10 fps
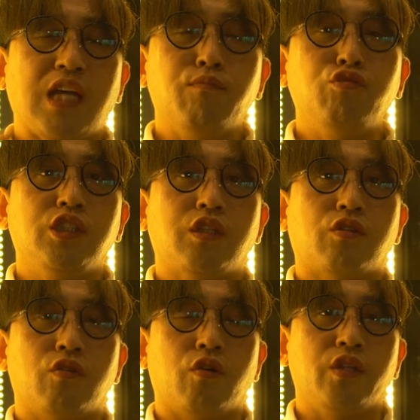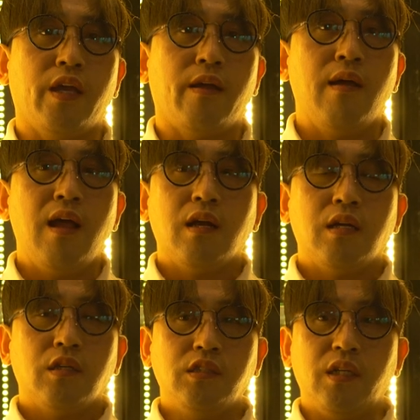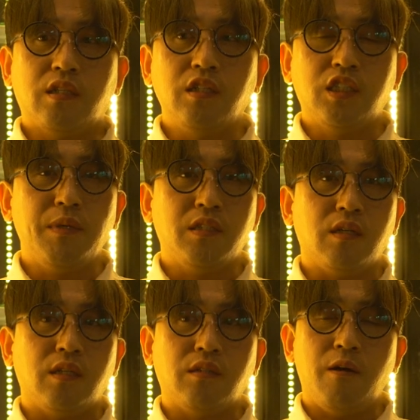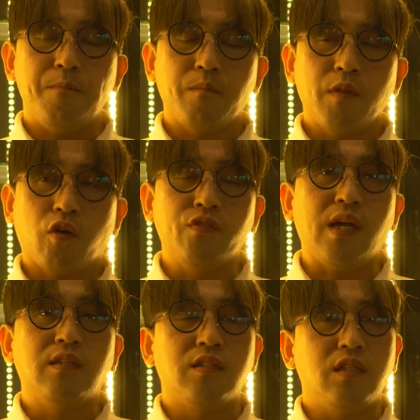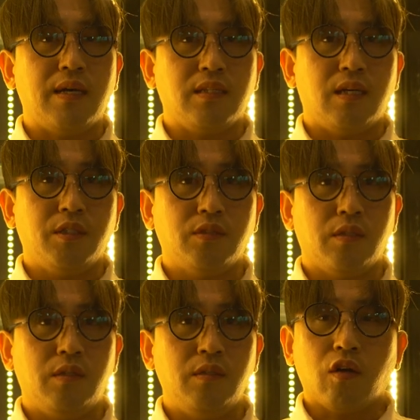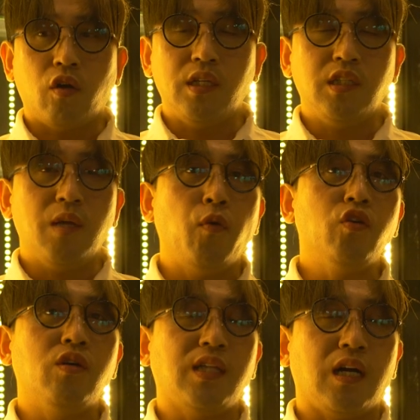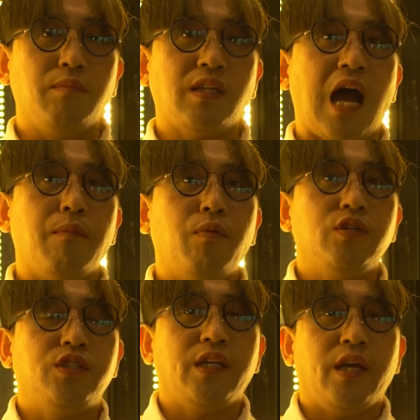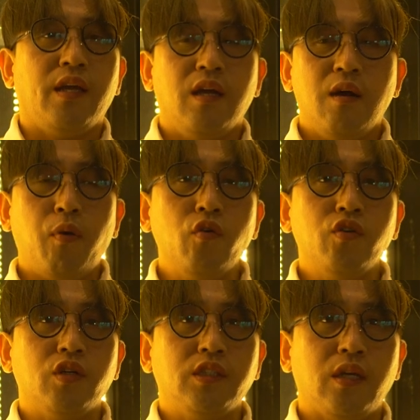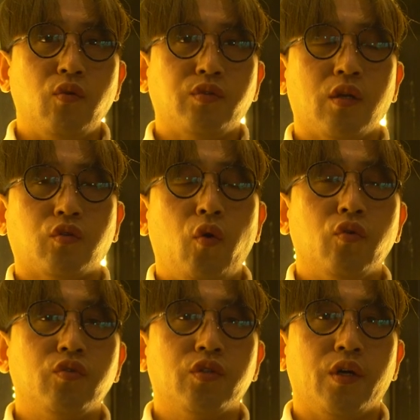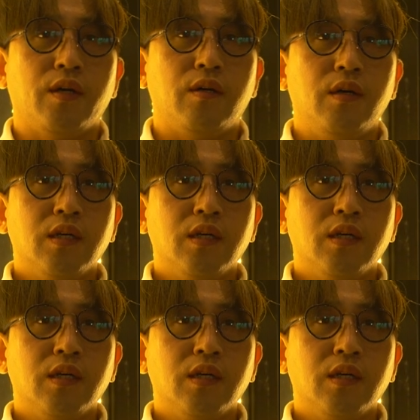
참고 있었던 건데 이제 그 집에 들어가서 건달들을 만나면서 건달들의 폭력을 당하면서 아버지의 폭력이 새록새록 떠오르는 거예요.